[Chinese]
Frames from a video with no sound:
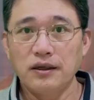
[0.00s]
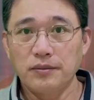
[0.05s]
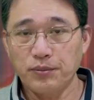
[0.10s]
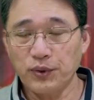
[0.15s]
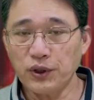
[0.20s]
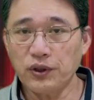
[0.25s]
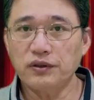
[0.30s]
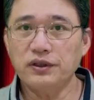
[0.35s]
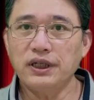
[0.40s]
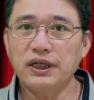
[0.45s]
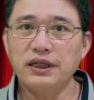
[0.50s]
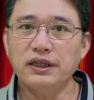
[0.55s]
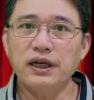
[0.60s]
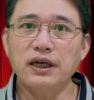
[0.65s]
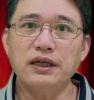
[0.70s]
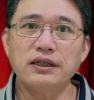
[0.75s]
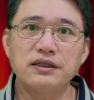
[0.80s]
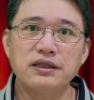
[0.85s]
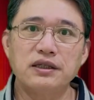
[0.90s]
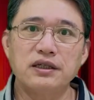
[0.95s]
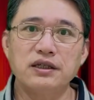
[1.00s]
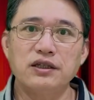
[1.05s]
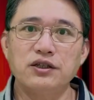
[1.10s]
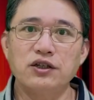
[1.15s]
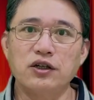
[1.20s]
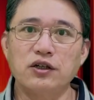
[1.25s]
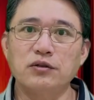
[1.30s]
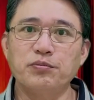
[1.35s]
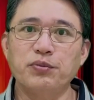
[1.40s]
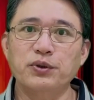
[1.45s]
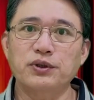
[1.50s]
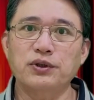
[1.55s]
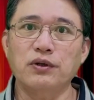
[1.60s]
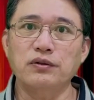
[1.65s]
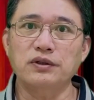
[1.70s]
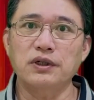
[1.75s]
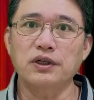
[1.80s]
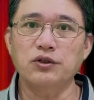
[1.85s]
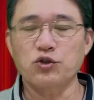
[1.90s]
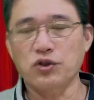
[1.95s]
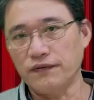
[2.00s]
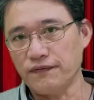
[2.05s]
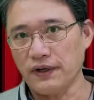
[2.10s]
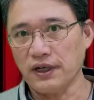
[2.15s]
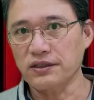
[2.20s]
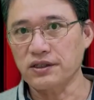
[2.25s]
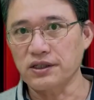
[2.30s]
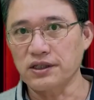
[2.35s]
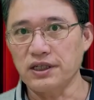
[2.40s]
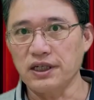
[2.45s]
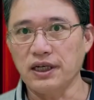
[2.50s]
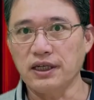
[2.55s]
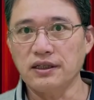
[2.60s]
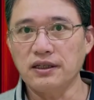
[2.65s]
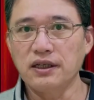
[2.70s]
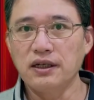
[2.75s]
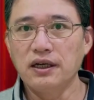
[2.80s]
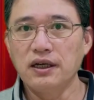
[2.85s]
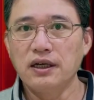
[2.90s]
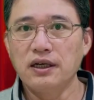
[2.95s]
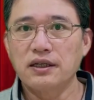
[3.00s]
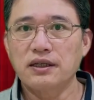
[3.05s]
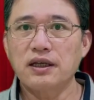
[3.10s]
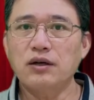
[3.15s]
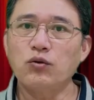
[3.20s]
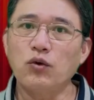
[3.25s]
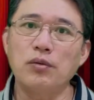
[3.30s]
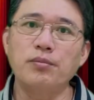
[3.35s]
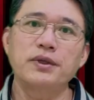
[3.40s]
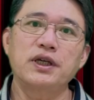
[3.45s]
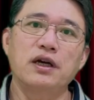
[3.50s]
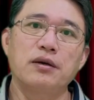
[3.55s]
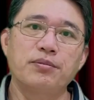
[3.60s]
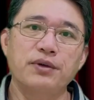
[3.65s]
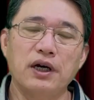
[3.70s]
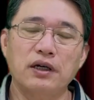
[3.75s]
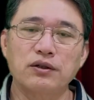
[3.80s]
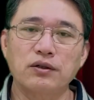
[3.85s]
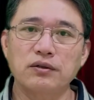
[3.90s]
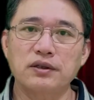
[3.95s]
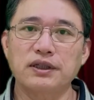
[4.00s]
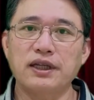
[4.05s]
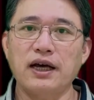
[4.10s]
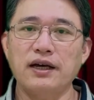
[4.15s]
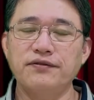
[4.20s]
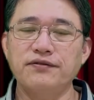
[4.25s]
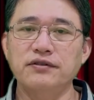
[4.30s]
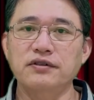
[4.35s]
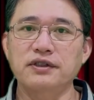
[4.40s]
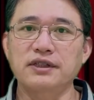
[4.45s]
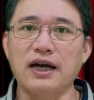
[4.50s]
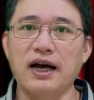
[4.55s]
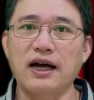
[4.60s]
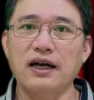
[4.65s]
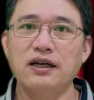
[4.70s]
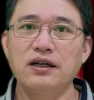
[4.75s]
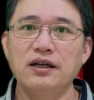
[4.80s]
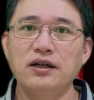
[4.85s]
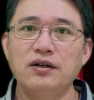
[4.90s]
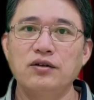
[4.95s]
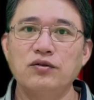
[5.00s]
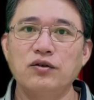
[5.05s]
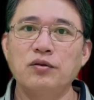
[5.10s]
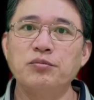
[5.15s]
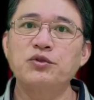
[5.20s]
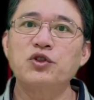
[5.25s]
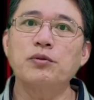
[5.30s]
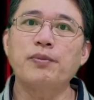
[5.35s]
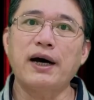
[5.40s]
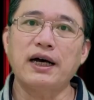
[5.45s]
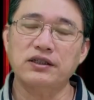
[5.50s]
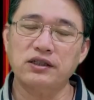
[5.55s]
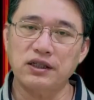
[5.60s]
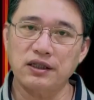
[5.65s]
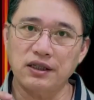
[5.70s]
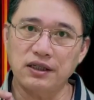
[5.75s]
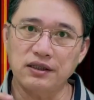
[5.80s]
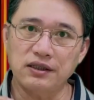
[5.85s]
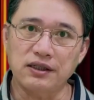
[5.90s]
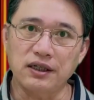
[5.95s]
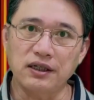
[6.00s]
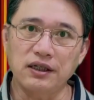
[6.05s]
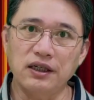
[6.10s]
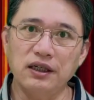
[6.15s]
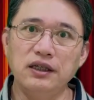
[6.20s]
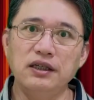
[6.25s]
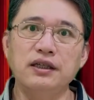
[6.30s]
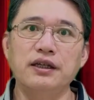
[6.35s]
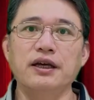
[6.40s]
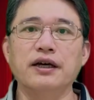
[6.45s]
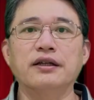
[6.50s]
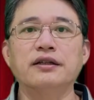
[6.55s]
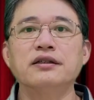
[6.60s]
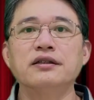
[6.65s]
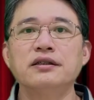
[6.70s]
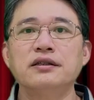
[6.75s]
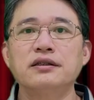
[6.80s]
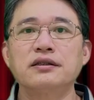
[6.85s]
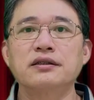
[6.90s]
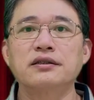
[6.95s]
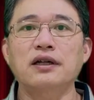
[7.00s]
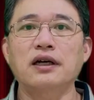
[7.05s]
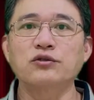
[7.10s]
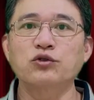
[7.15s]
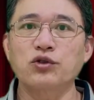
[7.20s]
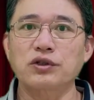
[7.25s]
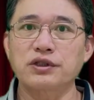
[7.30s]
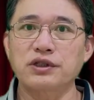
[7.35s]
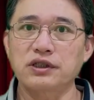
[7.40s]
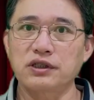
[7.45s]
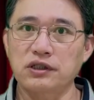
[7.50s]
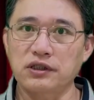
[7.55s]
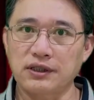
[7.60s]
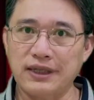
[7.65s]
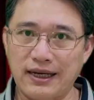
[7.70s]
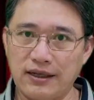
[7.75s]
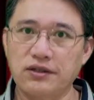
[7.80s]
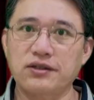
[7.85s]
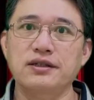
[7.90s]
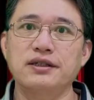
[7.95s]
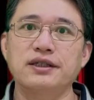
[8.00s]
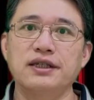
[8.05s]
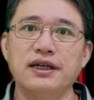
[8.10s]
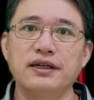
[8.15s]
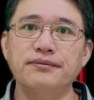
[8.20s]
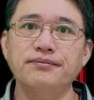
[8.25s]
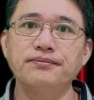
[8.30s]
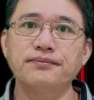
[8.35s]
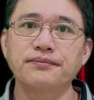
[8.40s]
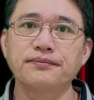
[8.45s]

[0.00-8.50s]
不同的电器有不同的存放时间，那我们也不要弄得太复杂，我们就把它设定成一年，当做是长时间。